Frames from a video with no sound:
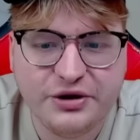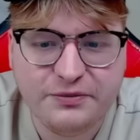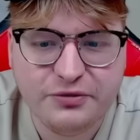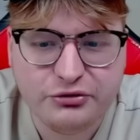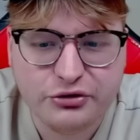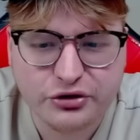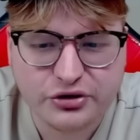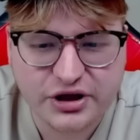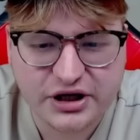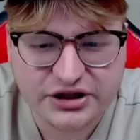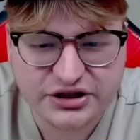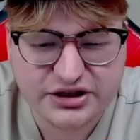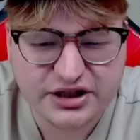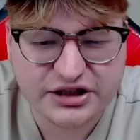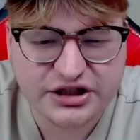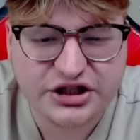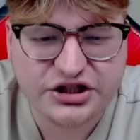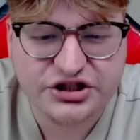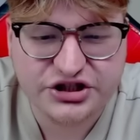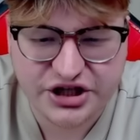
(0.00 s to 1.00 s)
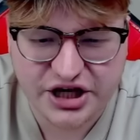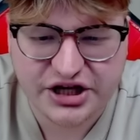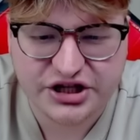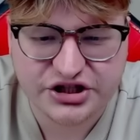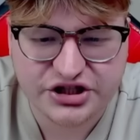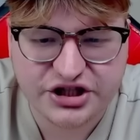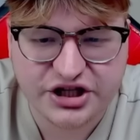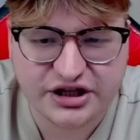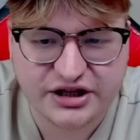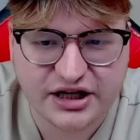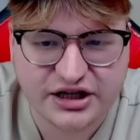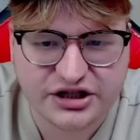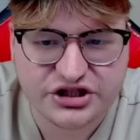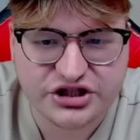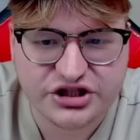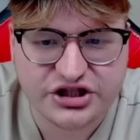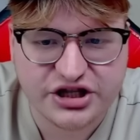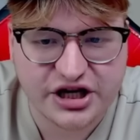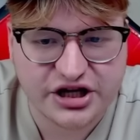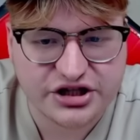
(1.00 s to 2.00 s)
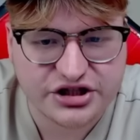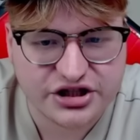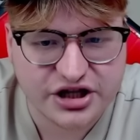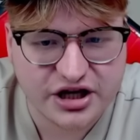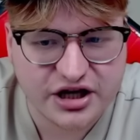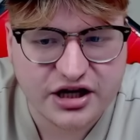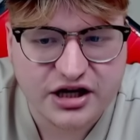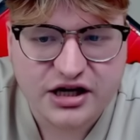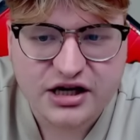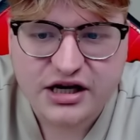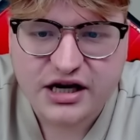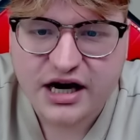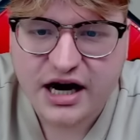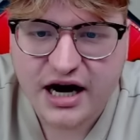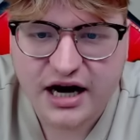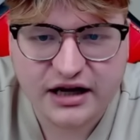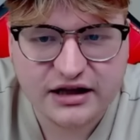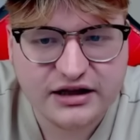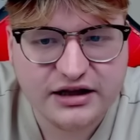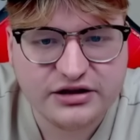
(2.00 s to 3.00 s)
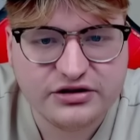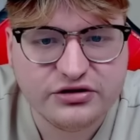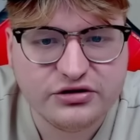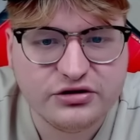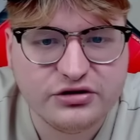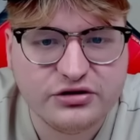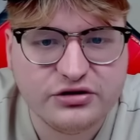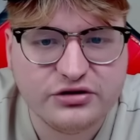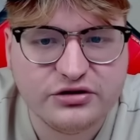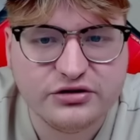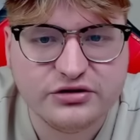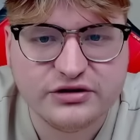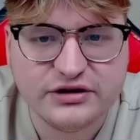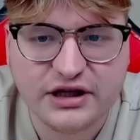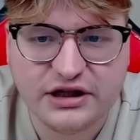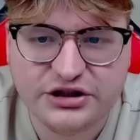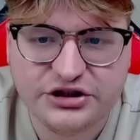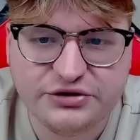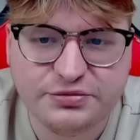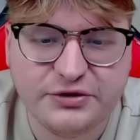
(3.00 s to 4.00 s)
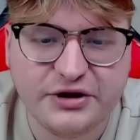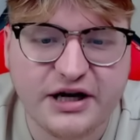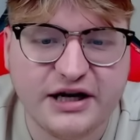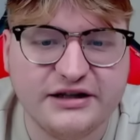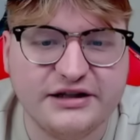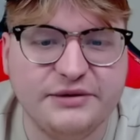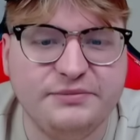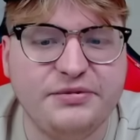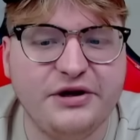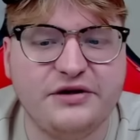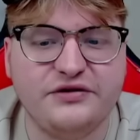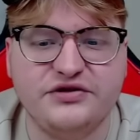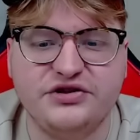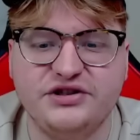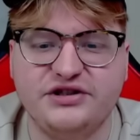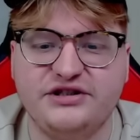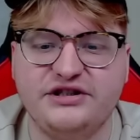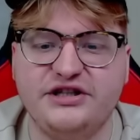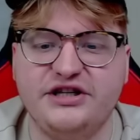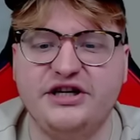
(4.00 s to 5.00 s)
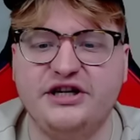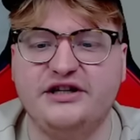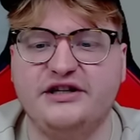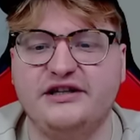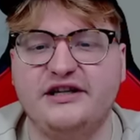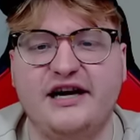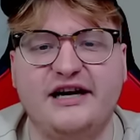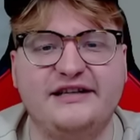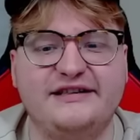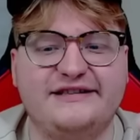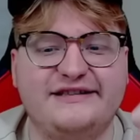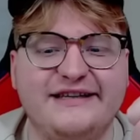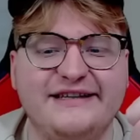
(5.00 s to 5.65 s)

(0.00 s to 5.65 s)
było to aż takie ciężkie, tak szczerze. Ale no, daliśmy radę, pierwszy streak, nice.